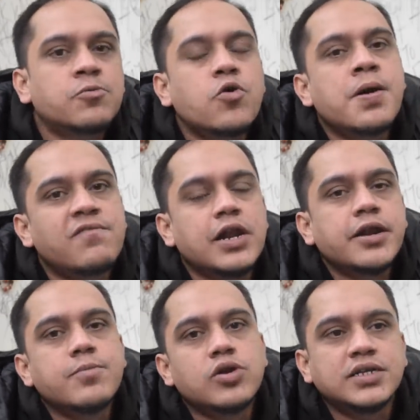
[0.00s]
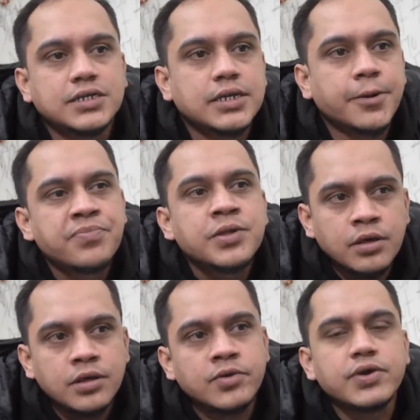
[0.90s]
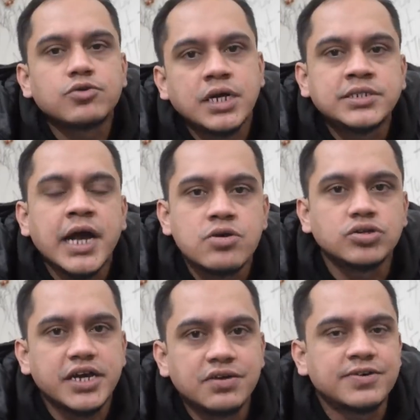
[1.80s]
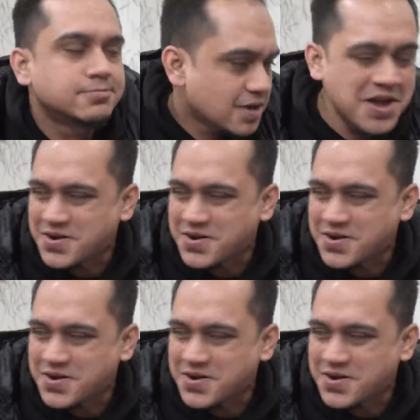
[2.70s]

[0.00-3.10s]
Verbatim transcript: को मैं विलन नहीं बोलना चाहता क्योंकि वो सच्चाई हो जाएगी फिर